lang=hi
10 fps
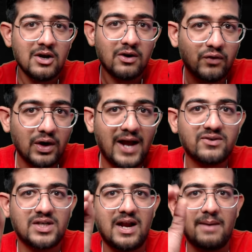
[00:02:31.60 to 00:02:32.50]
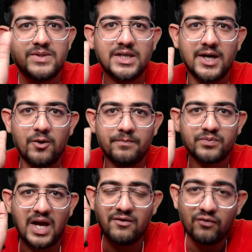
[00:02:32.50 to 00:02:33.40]
वो लाइफ आप जी रहे हो
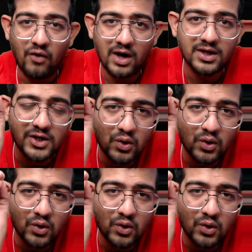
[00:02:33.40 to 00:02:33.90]
एंड वॉट